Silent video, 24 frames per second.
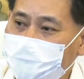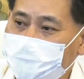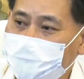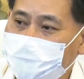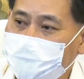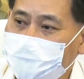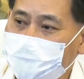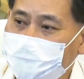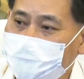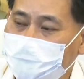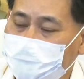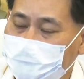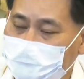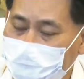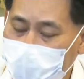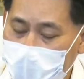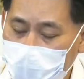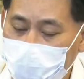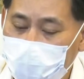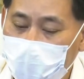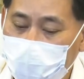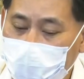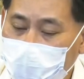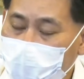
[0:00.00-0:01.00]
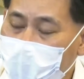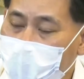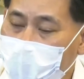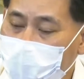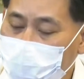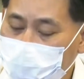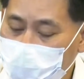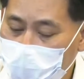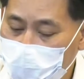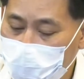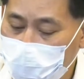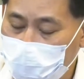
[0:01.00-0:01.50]
เนาะถ้าให้ความสำคั
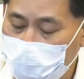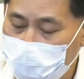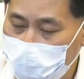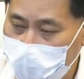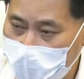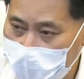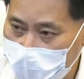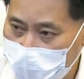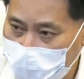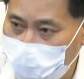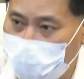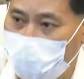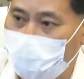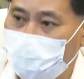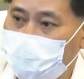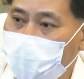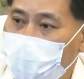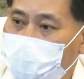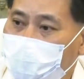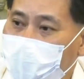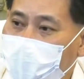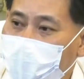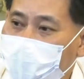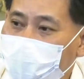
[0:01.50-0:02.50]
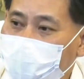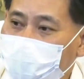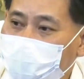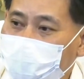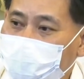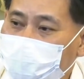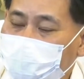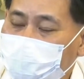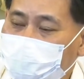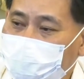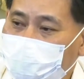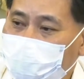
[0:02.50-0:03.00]
ญปุ๊บมันก็จบเดี๋ยวนี้
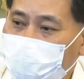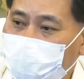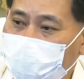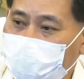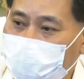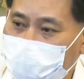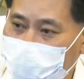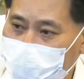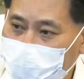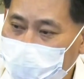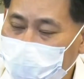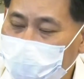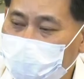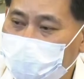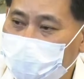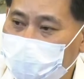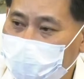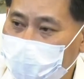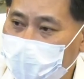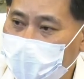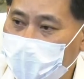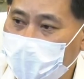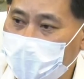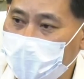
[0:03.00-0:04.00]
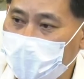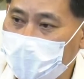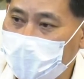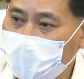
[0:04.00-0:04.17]
ก็